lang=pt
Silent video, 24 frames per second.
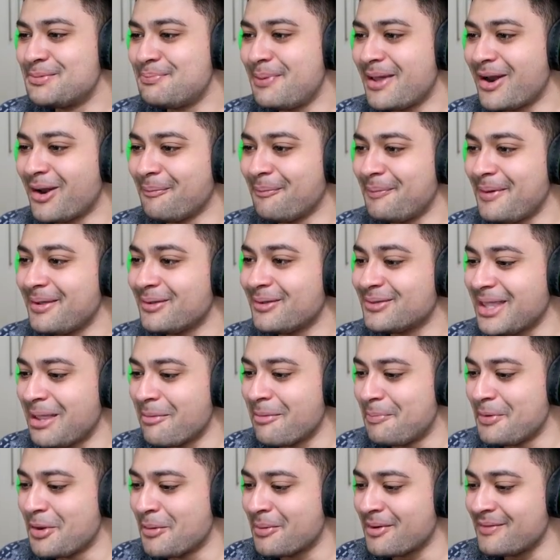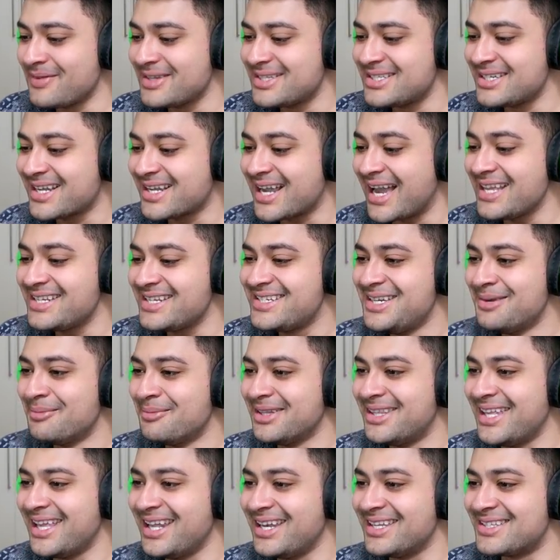esperar um, tempinho pra ver se cai
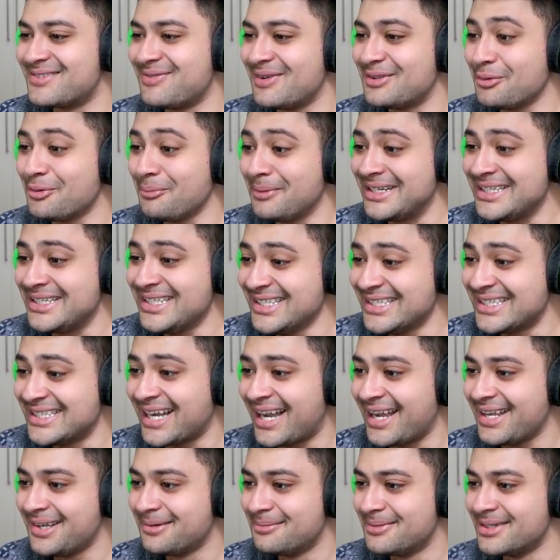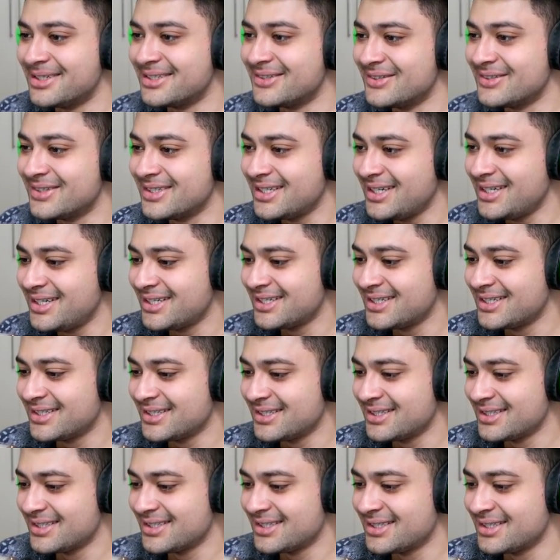Dima deles. Vai tomar que caia, mano. Ó, mas
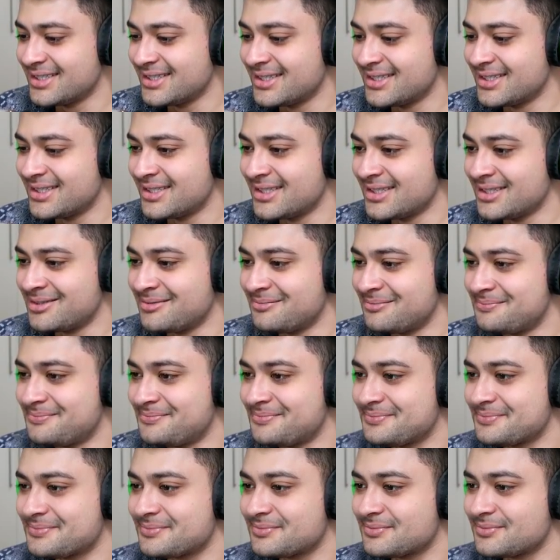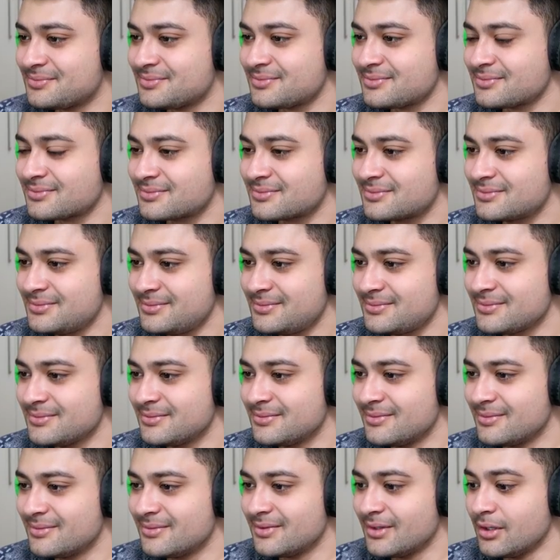calma aí. Fica no, no
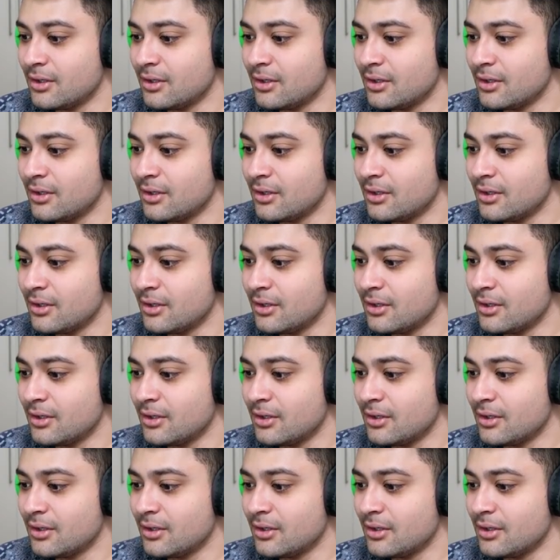cantinho.